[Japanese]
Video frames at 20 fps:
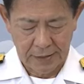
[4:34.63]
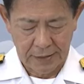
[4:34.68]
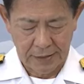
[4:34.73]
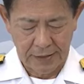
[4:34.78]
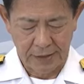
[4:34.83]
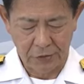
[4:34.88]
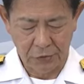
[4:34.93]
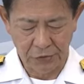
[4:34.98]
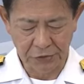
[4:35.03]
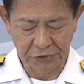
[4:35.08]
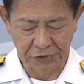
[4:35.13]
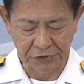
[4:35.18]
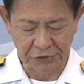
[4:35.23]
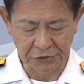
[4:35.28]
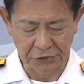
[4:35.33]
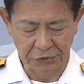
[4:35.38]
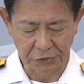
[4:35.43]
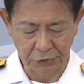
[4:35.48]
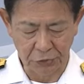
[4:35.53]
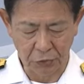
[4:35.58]
え本
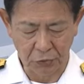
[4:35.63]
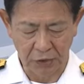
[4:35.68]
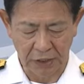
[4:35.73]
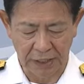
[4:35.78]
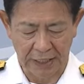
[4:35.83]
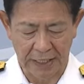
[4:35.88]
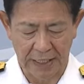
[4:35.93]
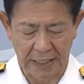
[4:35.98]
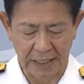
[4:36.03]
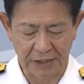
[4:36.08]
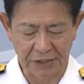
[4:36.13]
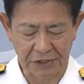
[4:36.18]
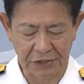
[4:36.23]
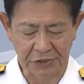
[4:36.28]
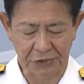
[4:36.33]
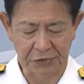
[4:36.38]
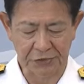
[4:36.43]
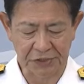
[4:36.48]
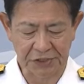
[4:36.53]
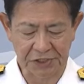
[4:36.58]
日夕刻から
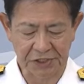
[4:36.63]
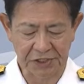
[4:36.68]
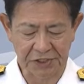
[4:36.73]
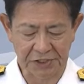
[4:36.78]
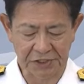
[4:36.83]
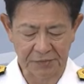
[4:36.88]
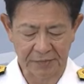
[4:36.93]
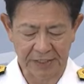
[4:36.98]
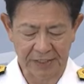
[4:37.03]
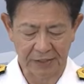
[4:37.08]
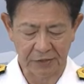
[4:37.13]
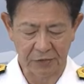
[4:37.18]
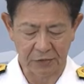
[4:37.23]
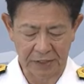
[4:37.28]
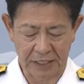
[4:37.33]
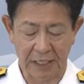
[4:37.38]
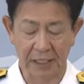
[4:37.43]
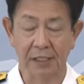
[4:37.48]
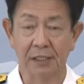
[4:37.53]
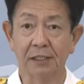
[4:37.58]
27日までの
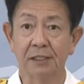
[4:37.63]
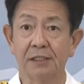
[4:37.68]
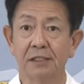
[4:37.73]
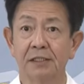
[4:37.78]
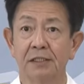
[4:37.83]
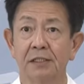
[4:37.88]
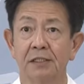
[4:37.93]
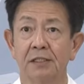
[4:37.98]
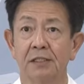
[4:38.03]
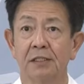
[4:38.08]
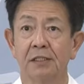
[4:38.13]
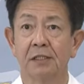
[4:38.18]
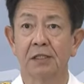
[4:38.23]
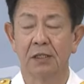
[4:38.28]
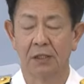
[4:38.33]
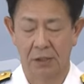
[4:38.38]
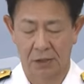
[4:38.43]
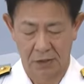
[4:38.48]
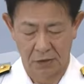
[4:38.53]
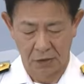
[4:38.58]
間、
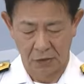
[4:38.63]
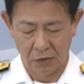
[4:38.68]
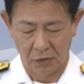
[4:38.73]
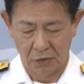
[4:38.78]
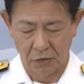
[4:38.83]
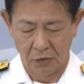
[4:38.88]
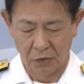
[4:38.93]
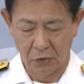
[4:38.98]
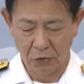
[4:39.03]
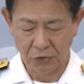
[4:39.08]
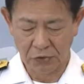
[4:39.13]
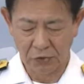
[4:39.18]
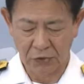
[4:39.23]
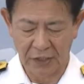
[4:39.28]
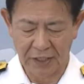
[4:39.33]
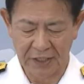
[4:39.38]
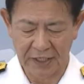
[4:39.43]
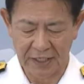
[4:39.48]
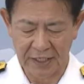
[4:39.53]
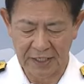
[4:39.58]

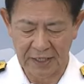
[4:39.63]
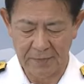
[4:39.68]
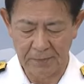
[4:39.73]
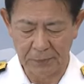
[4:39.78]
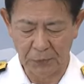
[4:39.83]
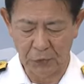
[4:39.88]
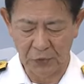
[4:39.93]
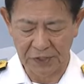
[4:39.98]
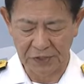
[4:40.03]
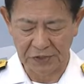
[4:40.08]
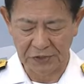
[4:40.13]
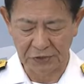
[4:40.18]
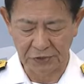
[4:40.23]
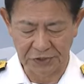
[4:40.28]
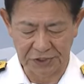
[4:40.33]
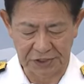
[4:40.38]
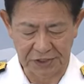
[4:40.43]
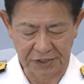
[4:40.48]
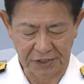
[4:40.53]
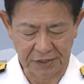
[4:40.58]
オーストラリア連邦へ出
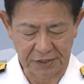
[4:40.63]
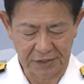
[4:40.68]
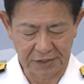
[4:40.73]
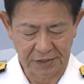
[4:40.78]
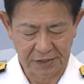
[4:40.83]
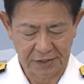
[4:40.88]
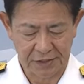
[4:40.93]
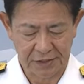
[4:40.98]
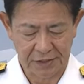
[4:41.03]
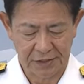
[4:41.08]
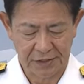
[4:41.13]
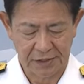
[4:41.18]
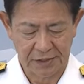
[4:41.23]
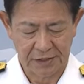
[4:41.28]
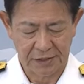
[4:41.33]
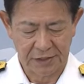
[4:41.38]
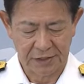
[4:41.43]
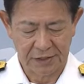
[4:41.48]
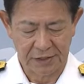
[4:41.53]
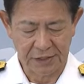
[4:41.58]
張し、
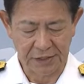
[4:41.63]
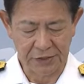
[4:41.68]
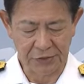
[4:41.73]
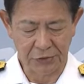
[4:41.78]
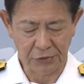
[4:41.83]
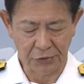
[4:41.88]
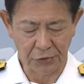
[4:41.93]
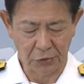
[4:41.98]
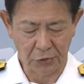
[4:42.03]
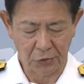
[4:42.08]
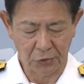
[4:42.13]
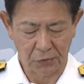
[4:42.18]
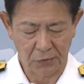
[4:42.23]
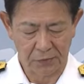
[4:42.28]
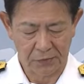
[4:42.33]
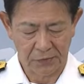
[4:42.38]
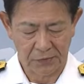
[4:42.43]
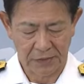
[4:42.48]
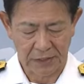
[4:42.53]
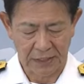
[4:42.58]
インド洋
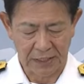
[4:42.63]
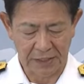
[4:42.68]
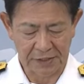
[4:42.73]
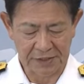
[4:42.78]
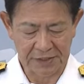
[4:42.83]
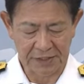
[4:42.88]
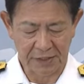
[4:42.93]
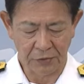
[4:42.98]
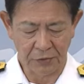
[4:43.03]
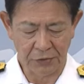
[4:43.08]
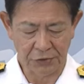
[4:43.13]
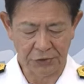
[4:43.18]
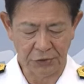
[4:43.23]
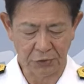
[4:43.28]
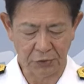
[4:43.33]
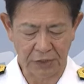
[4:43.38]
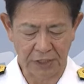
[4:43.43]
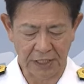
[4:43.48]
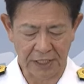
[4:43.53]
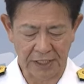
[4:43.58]
安全保
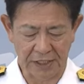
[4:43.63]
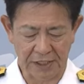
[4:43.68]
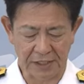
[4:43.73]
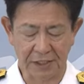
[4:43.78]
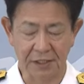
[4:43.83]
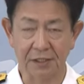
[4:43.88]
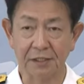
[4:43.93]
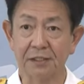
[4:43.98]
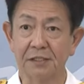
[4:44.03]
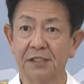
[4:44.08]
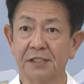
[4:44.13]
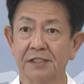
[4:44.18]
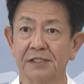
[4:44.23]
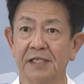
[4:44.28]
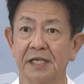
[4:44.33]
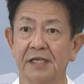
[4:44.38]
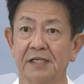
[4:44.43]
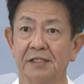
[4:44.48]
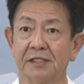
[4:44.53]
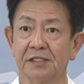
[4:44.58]
障会議
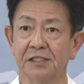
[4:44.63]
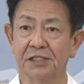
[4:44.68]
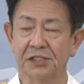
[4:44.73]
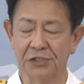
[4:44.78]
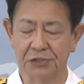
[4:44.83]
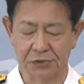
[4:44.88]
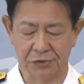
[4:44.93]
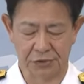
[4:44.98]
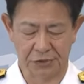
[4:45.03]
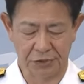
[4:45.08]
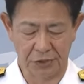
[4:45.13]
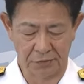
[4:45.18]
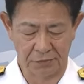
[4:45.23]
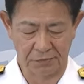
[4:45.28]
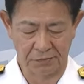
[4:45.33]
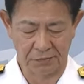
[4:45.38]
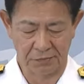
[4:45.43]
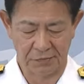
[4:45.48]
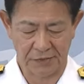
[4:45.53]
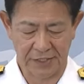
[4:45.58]

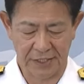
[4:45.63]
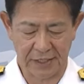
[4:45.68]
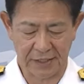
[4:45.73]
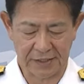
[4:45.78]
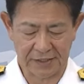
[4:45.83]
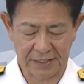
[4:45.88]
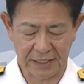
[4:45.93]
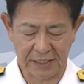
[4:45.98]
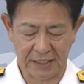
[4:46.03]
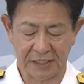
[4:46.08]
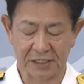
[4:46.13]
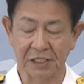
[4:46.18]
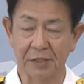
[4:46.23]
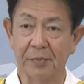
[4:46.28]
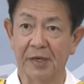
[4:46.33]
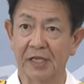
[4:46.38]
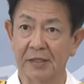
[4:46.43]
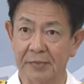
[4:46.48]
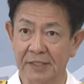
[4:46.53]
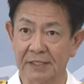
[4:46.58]
2024へ参加して
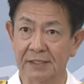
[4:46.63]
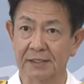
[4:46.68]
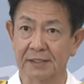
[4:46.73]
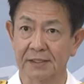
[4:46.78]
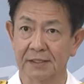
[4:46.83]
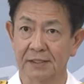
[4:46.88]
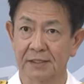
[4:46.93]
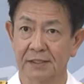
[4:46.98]
まいります。